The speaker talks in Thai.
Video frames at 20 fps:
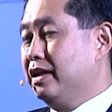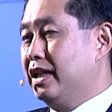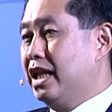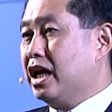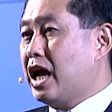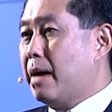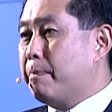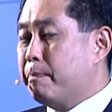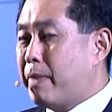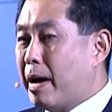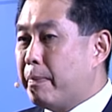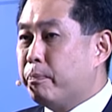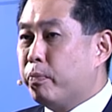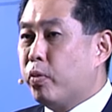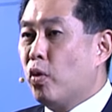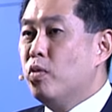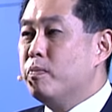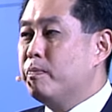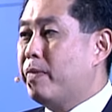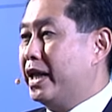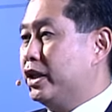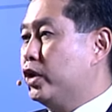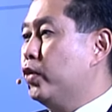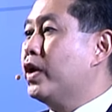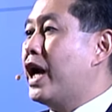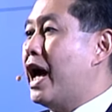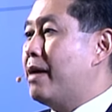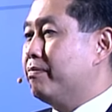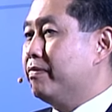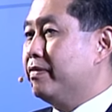แล้วก็ปรับปรุงพันธุ
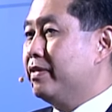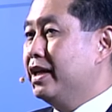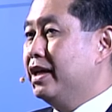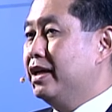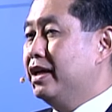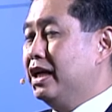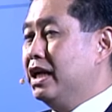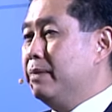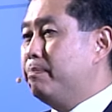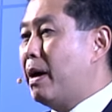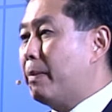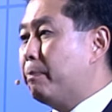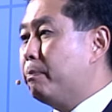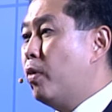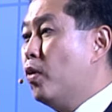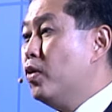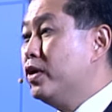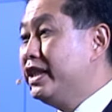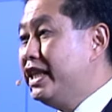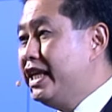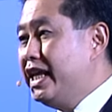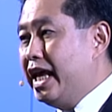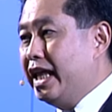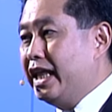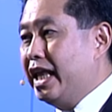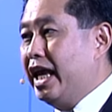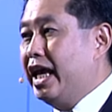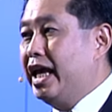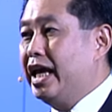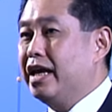กรรมหรือปรับปรุง ดี เอ็น
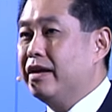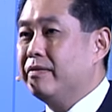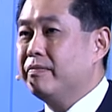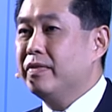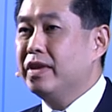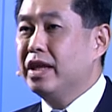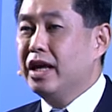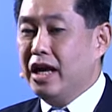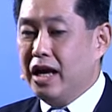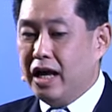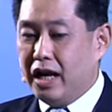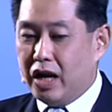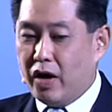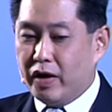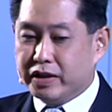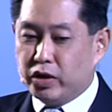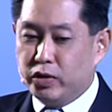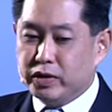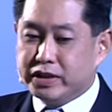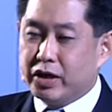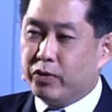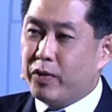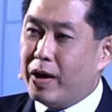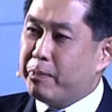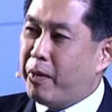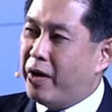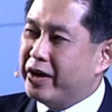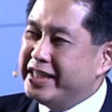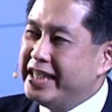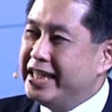เอ เราจะรู้สึกว่า
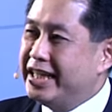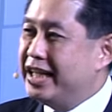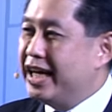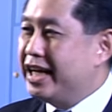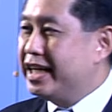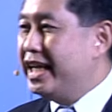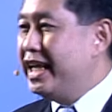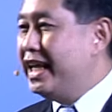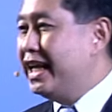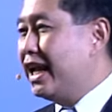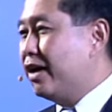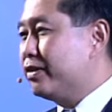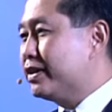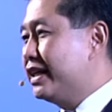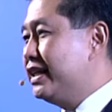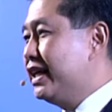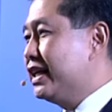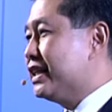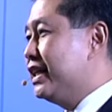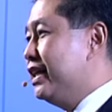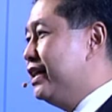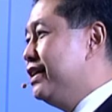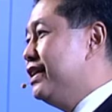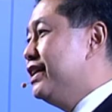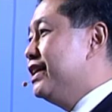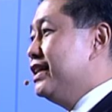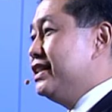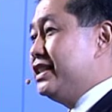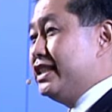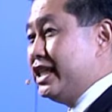พอยินเรื่องนี้เราจะนึกถึง
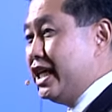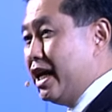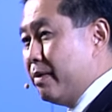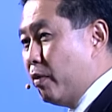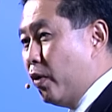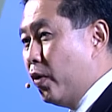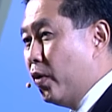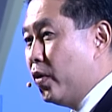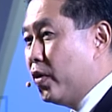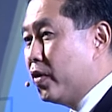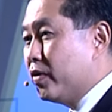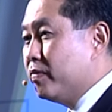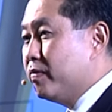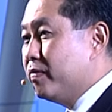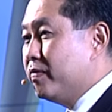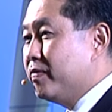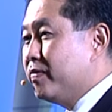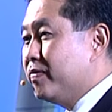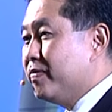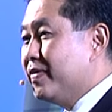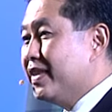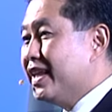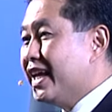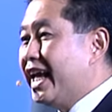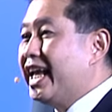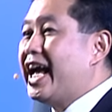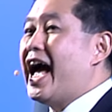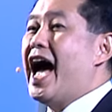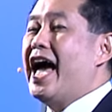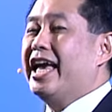จี เอ็ม โอ ค
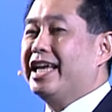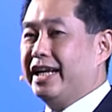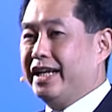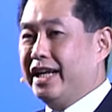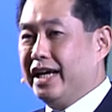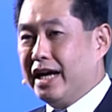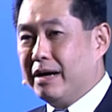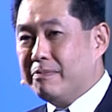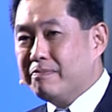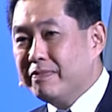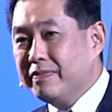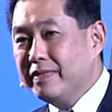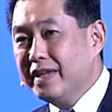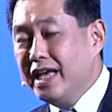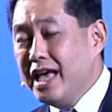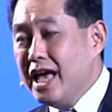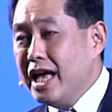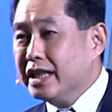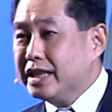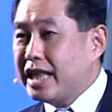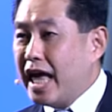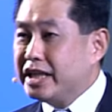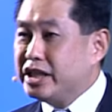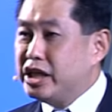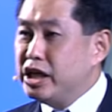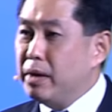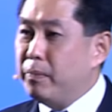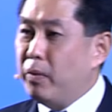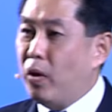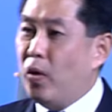ล้ายๆกันนะครับแต่
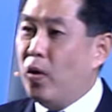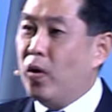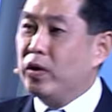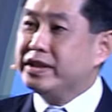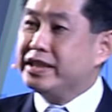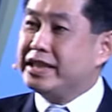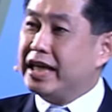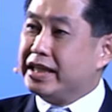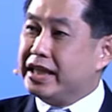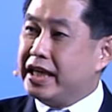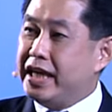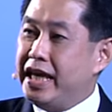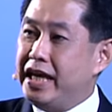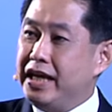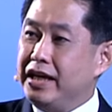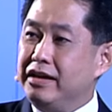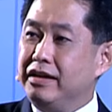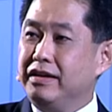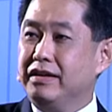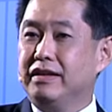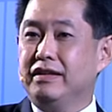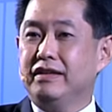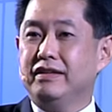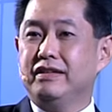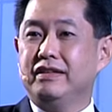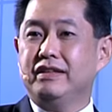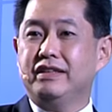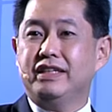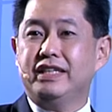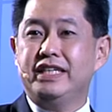จี เอ็ม โอ จะทิ้ง
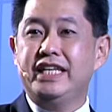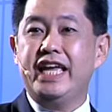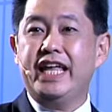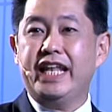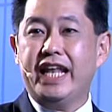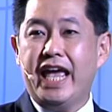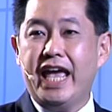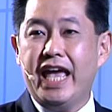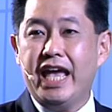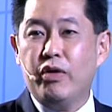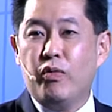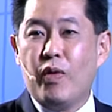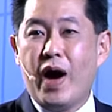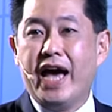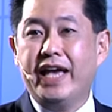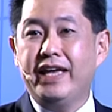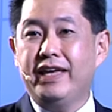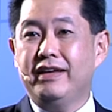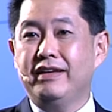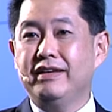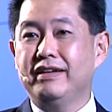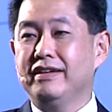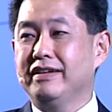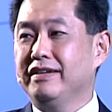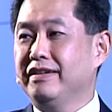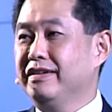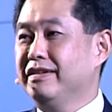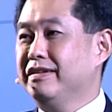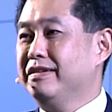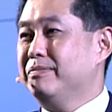ดี เอ็น เอ ไว้
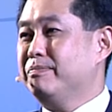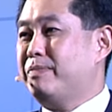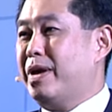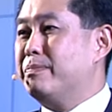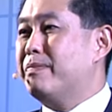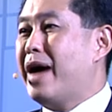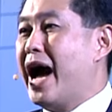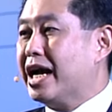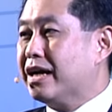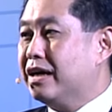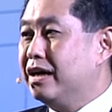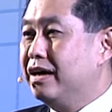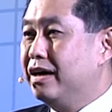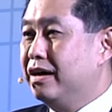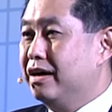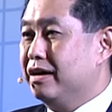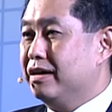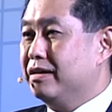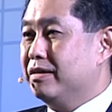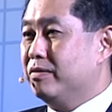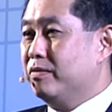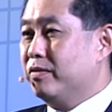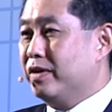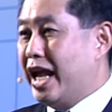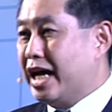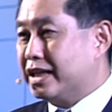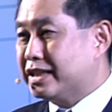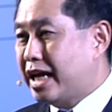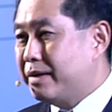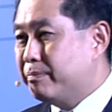เป็นมาร์เกอร์ห
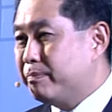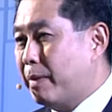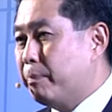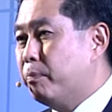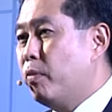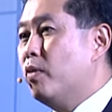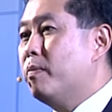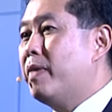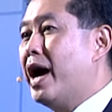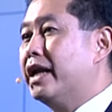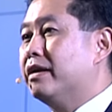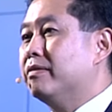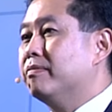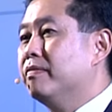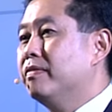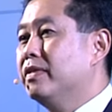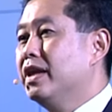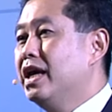ลังท่านปรับปรุงพันธุ์